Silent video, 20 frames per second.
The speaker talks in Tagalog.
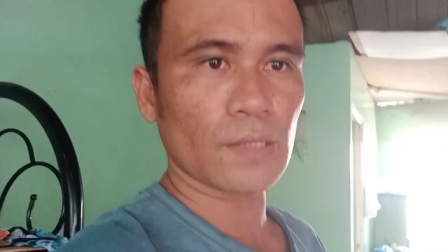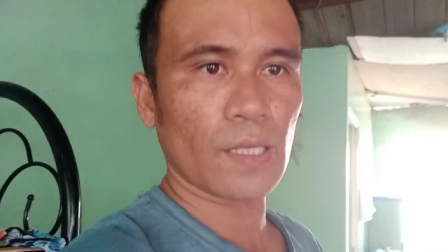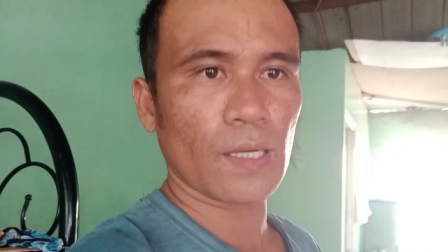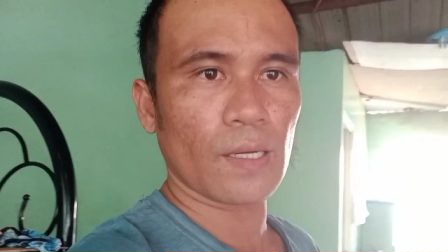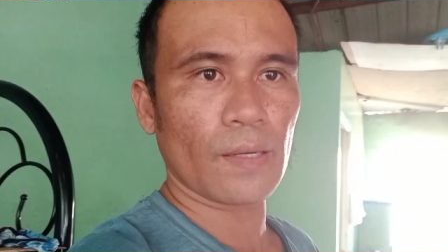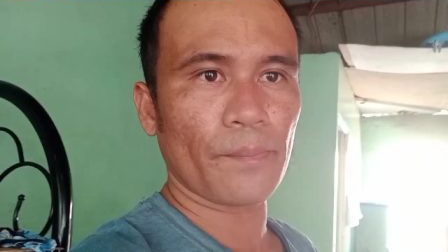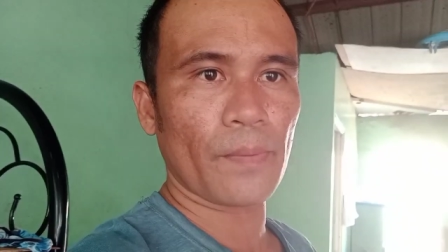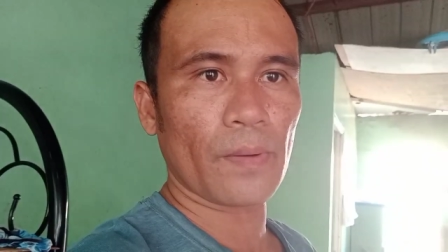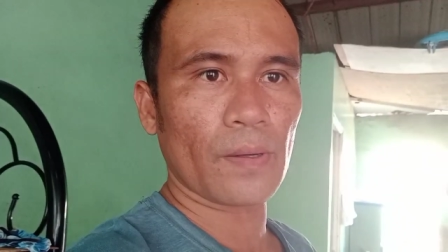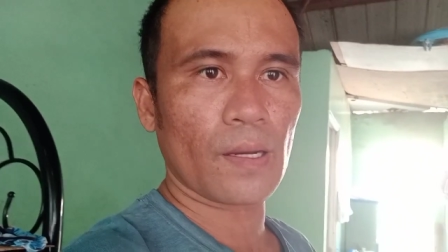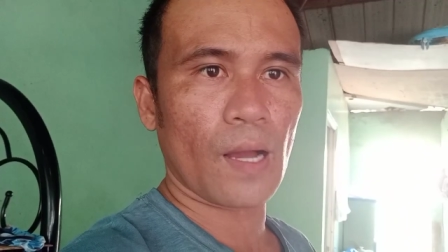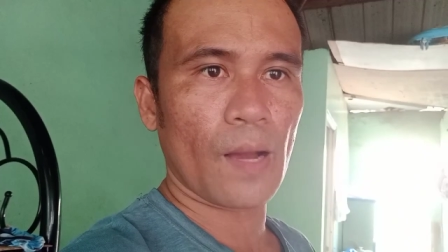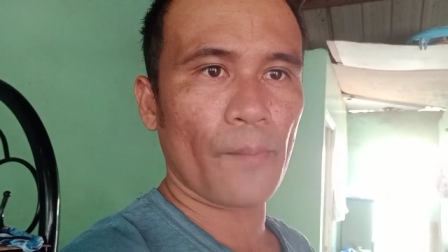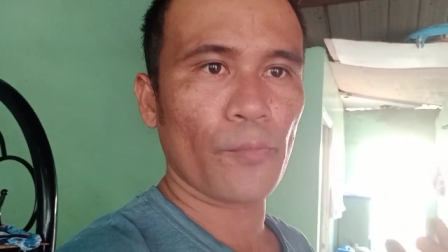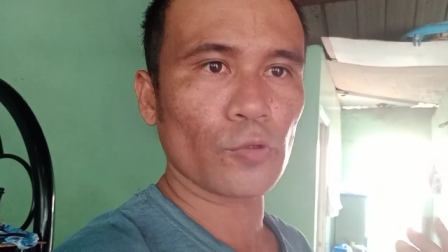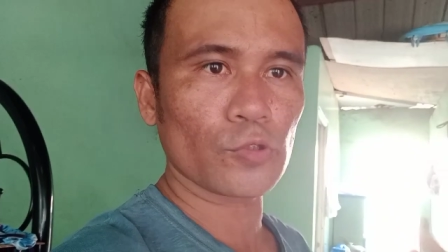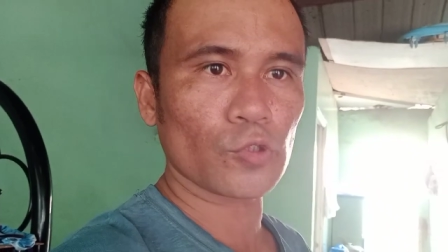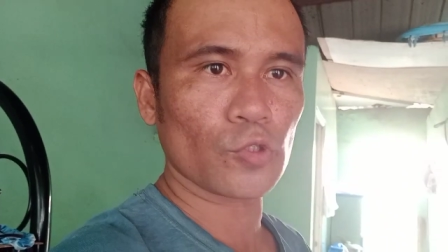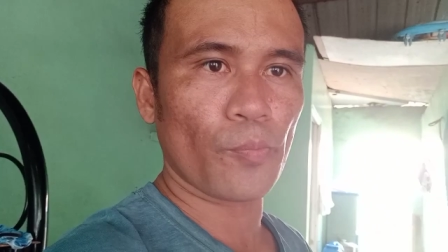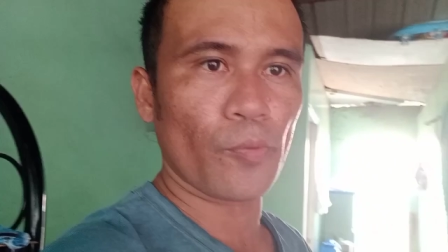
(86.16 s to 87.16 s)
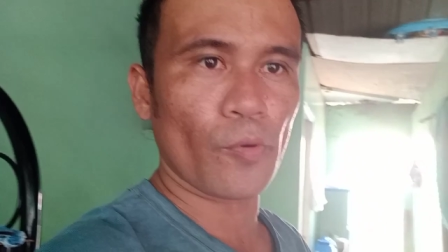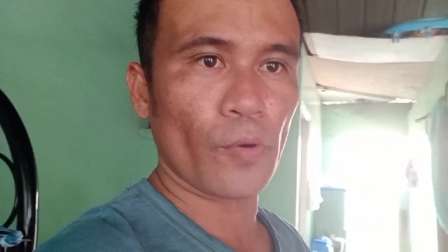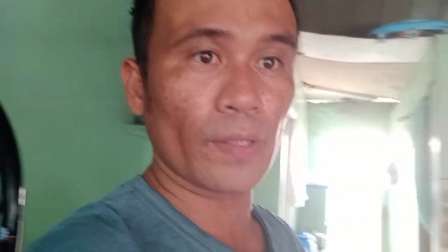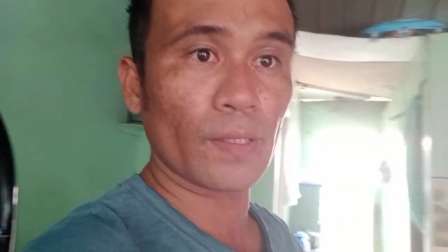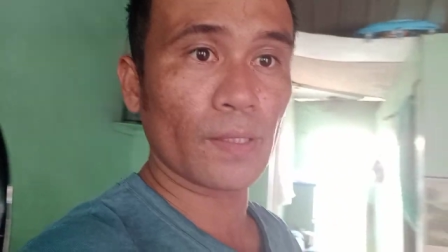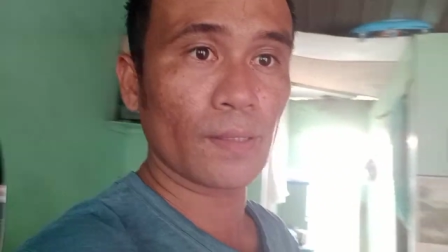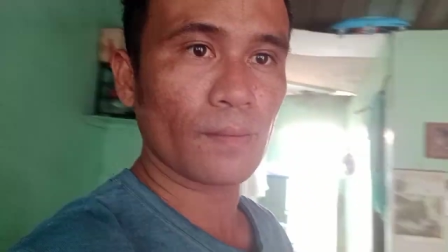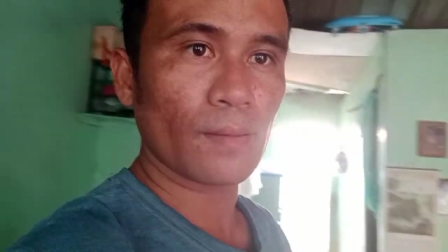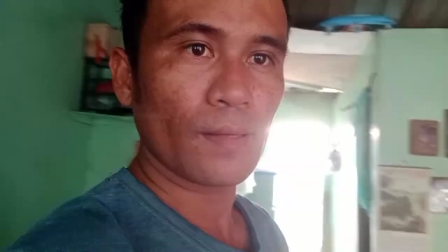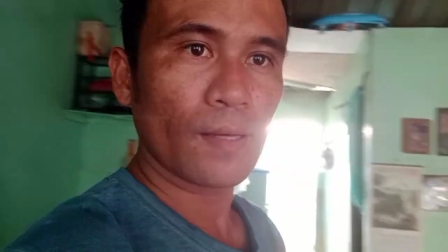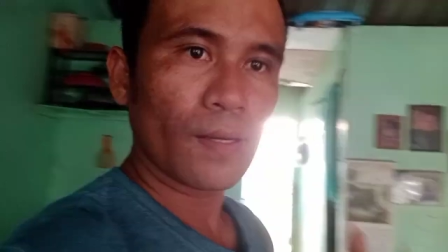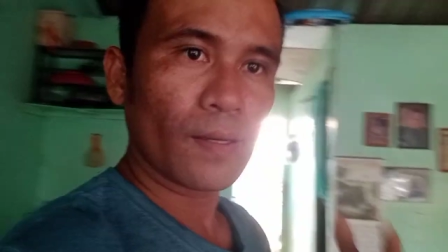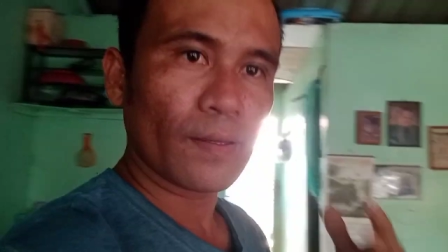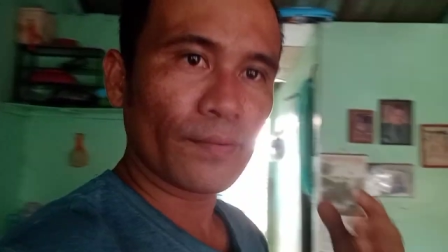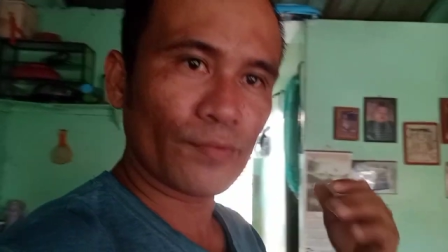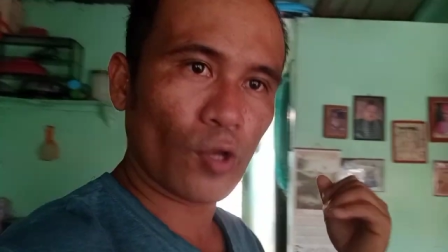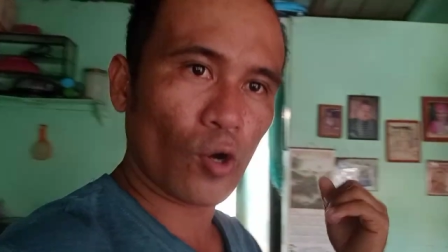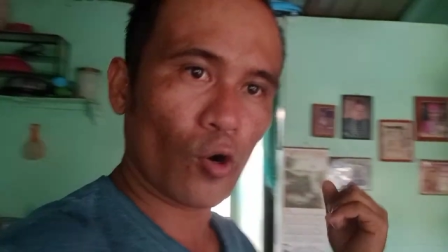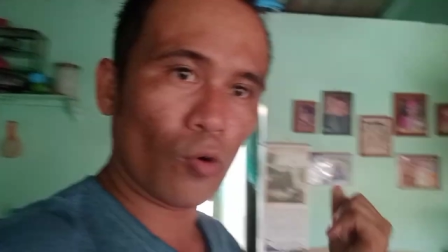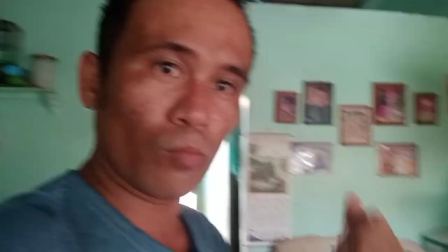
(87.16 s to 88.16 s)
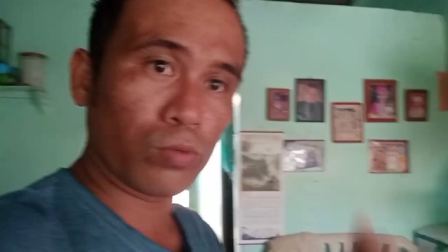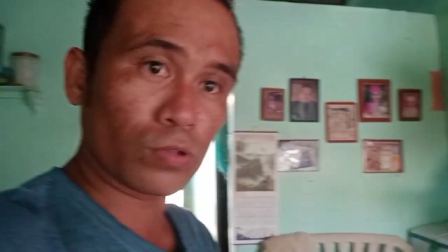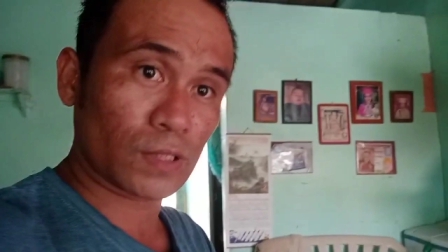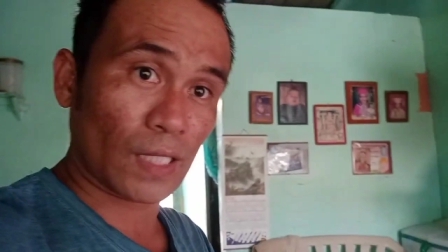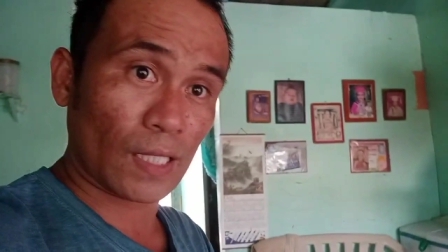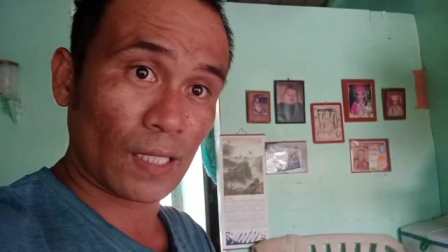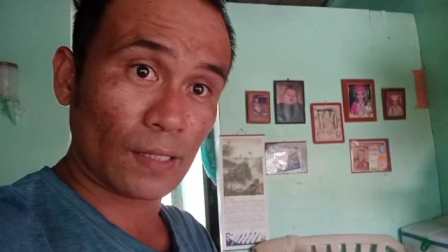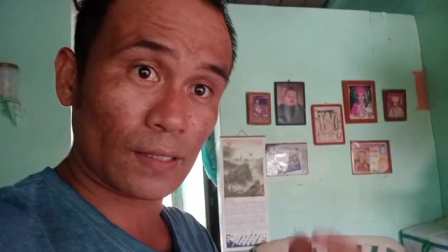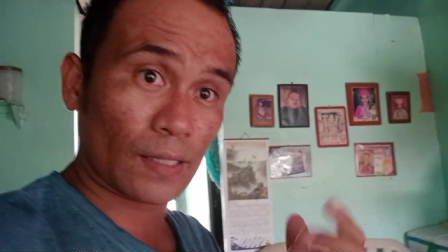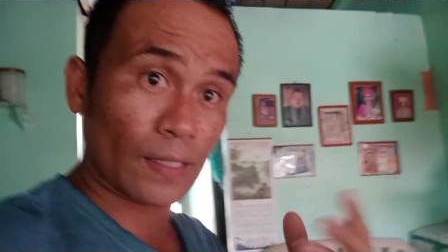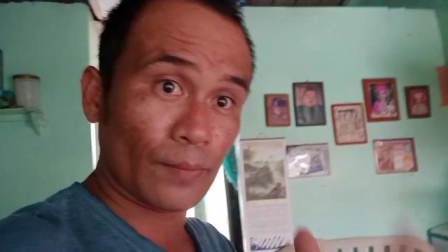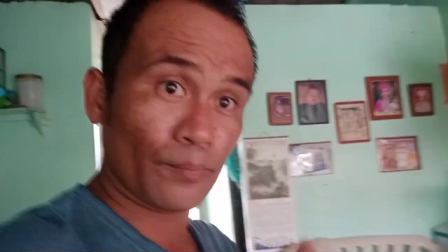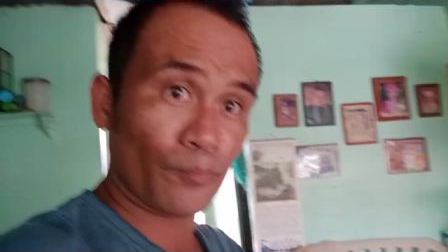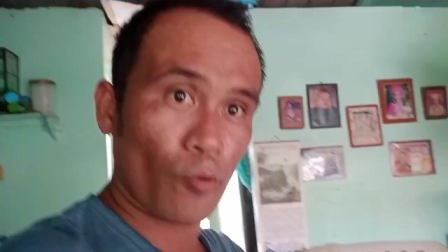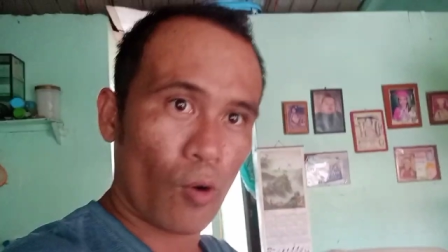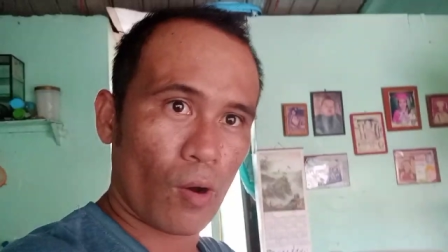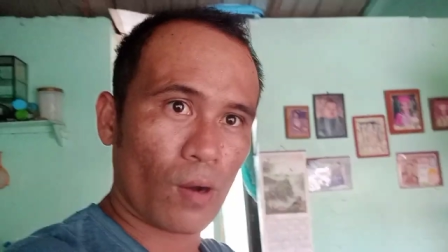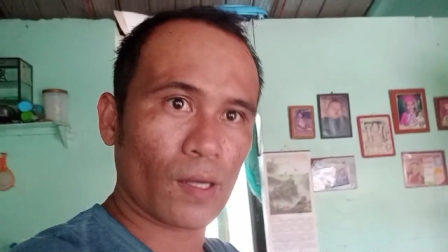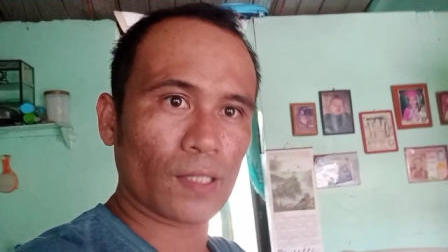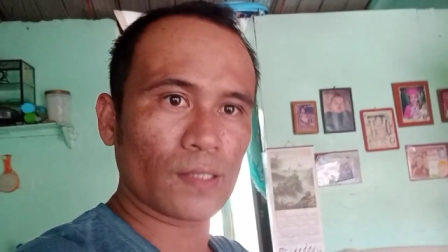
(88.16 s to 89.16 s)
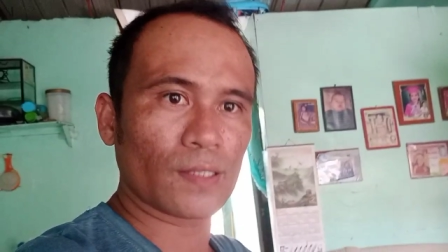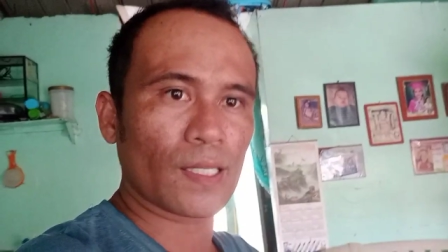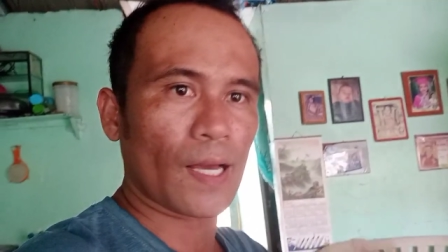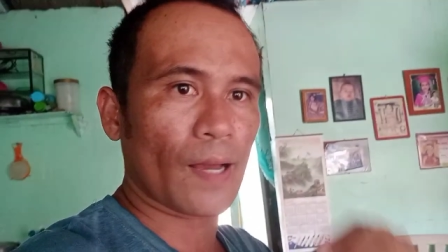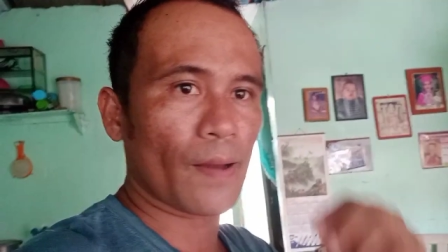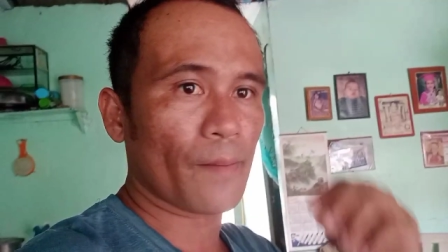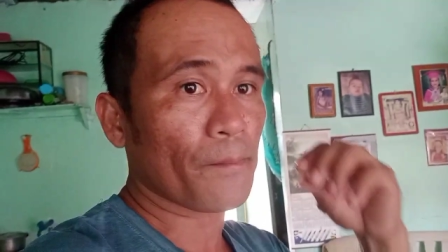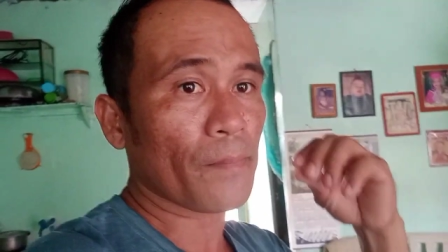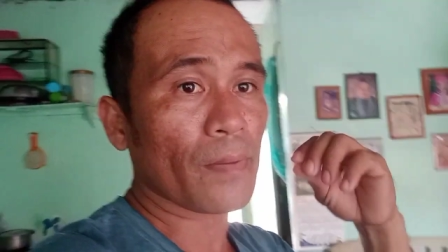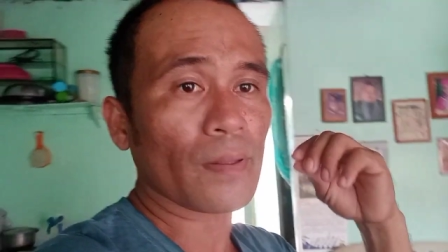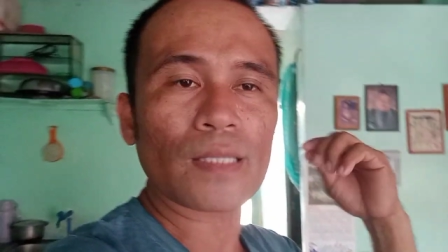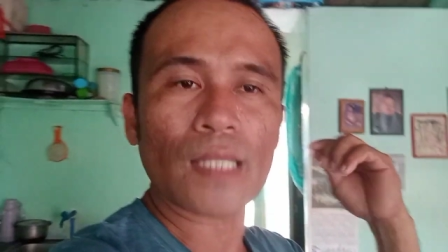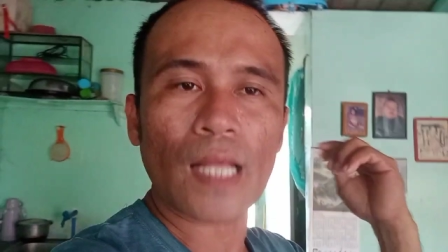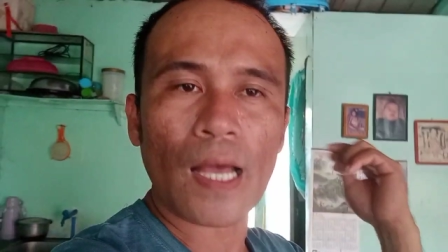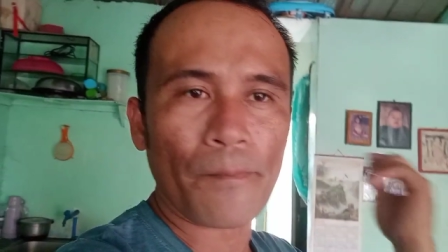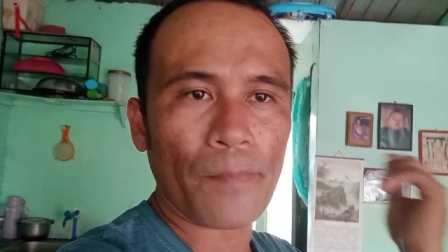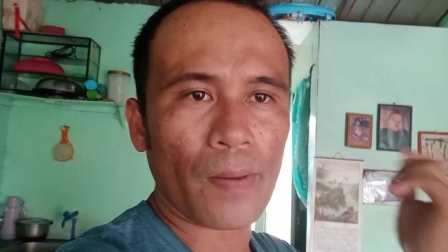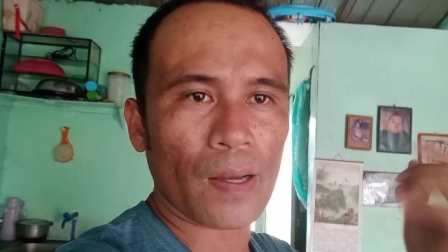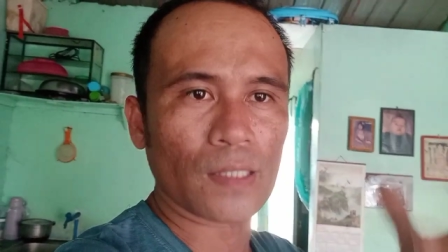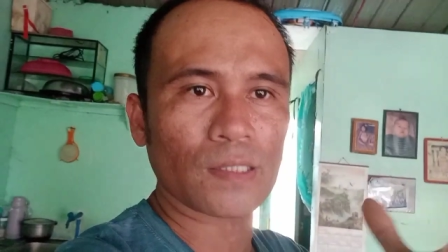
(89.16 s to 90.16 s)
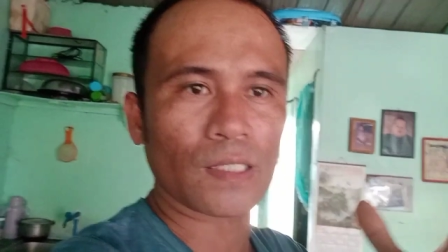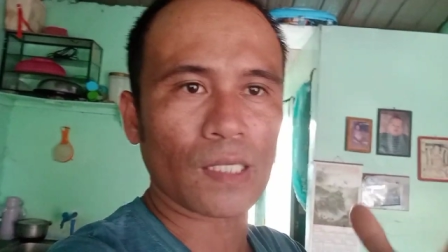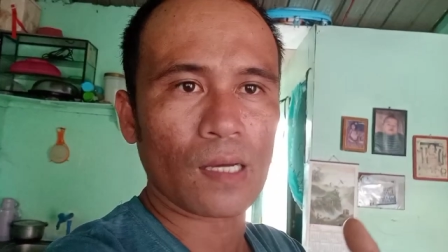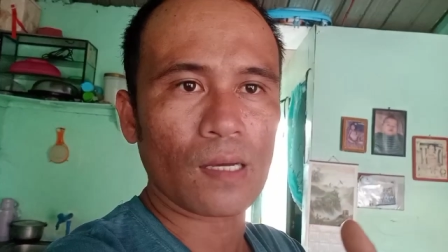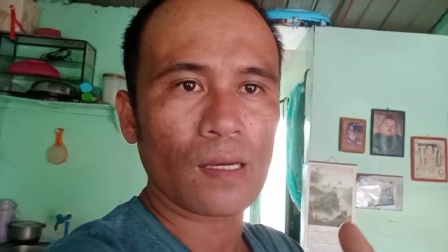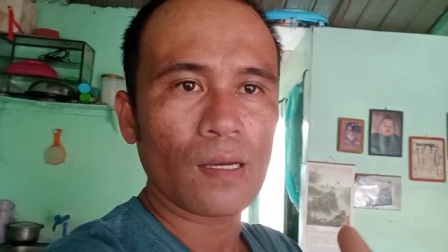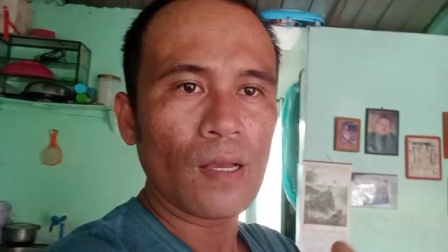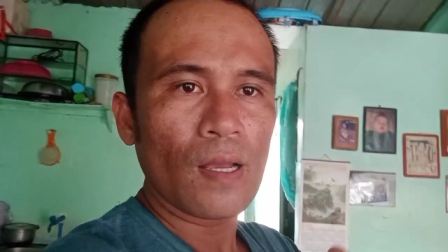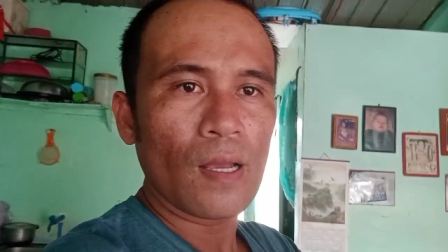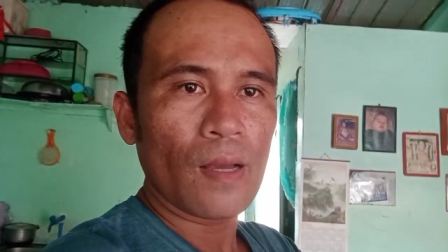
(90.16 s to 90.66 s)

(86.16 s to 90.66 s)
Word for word: uh, ah, pagkapos ko po ay naubos na rin po agad na napakasara.